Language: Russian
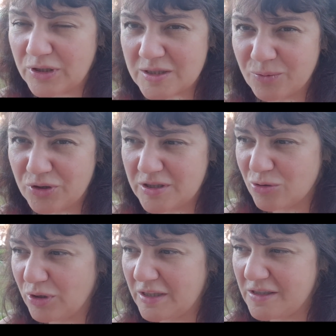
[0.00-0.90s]
у нас будет
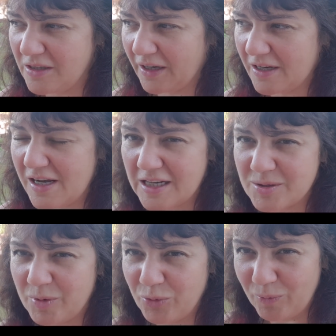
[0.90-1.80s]
сегодня день
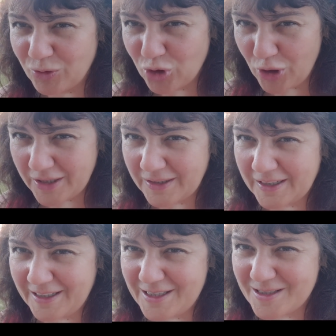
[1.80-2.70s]
релакс, мы будем только
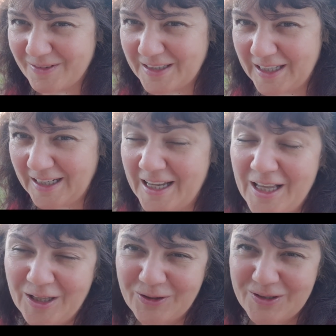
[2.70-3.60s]
находиться в отеле.
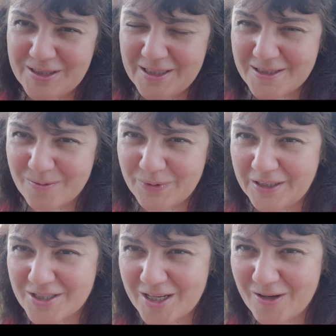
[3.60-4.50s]
Ну и, естественно,
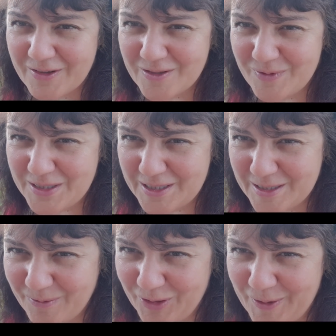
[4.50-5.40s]
приглашаю вас вместе
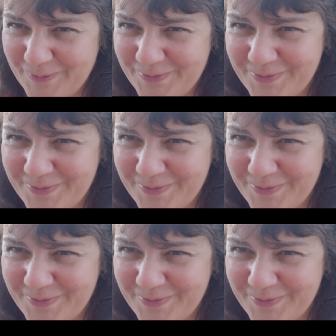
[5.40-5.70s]
со мной.